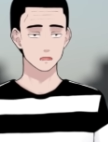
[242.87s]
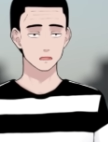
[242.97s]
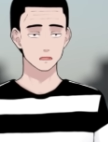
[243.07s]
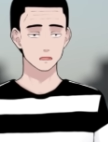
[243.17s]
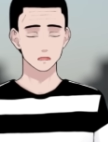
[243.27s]

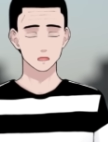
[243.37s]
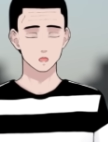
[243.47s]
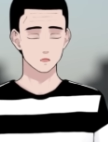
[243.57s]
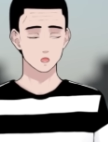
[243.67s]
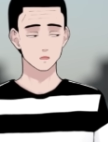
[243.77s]
ないぐら
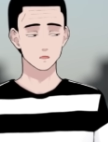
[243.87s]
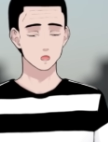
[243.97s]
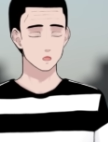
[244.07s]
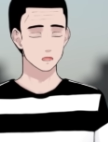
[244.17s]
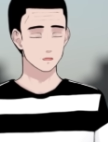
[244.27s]
いの
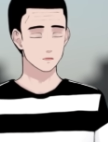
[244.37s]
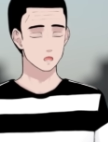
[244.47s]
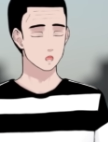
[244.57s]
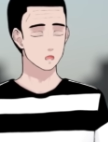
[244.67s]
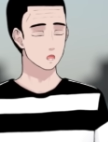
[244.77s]
痛
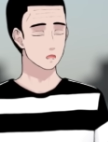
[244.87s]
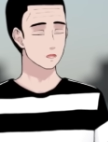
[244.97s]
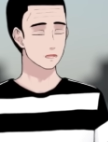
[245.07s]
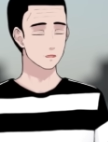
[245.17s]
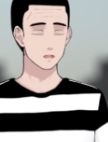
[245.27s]
めつけてる
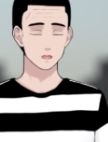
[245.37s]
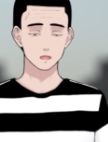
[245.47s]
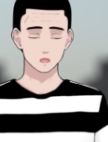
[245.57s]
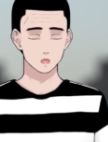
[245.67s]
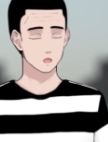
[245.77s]
わけですか
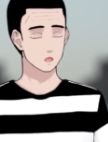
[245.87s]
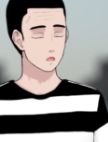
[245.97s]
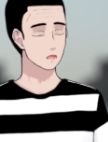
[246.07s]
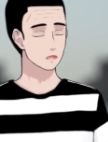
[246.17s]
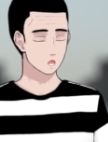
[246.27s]
ら、
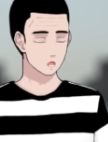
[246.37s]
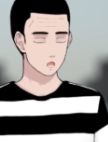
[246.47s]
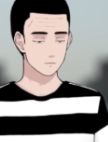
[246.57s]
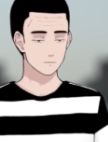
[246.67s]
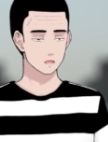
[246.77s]

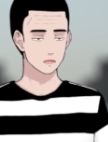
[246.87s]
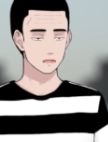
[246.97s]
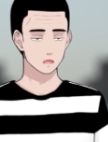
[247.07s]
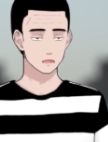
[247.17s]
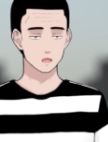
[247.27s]
同意の上
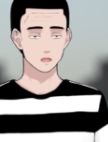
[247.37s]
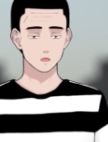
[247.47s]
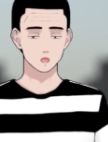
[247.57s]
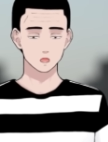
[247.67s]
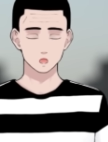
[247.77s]
で恐
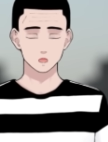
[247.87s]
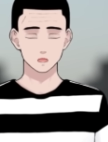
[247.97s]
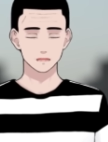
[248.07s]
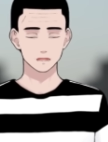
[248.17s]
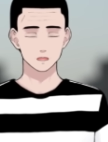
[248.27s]
喝っていうふ
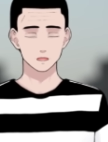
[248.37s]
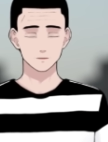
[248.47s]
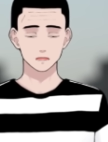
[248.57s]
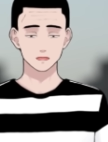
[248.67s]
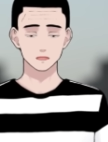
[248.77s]
うにはなら
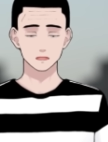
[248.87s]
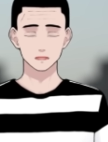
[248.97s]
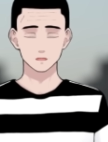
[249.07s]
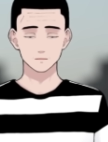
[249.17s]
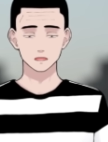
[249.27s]
ないのかな
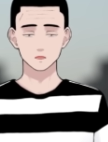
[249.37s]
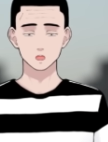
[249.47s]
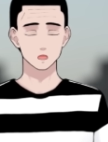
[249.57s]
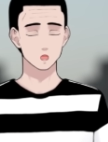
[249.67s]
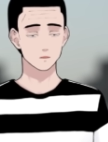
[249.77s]
と。
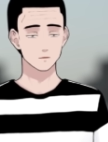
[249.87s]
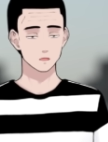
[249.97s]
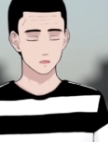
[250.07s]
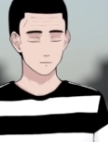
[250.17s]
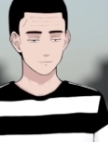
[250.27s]

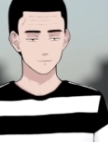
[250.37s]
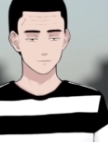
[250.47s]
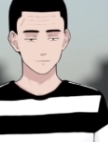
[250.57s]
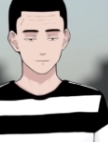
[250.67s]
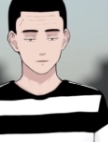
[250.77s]
ね、
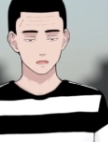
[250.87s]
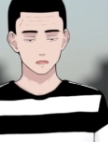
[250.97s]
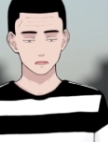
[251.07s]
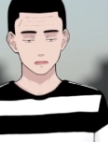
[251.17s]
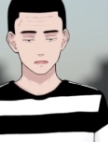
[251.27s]
未
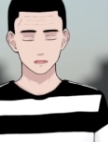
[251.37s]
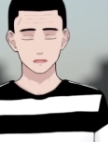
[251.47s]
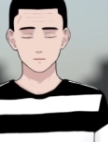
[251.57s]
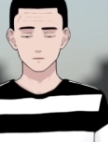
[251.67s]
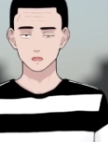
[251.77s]
成年者
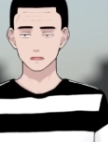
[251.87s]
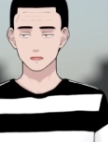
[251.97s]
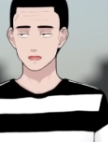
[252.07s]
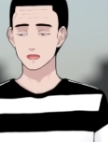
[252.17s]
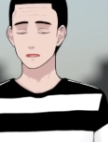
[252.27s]
も含む
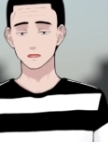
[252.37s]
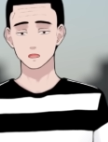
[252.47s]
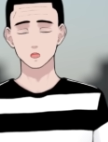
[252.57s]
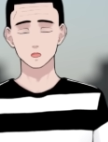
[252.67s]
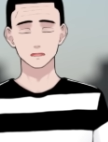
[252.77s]
ということなん
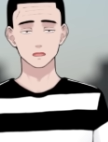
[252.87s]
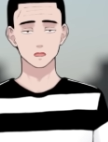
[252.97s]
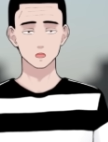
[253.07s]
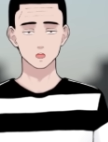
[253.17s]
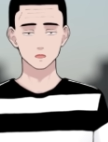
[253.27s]
で、これ
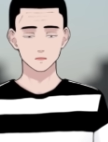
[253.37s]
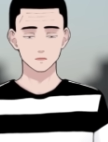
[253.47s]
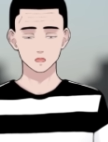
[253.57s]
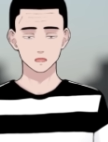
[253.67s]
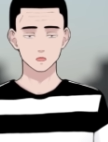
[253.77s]
が
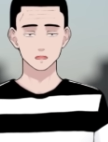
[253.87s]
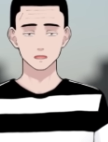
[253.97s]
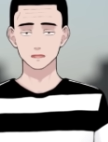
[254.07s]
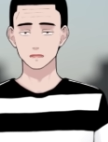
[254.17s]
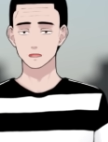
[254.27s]
18
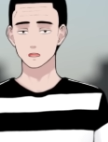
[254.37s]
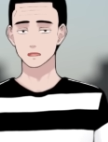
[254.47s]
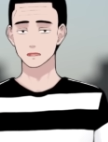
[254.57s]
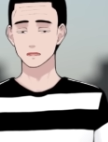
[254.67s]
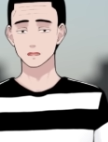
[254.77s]
歳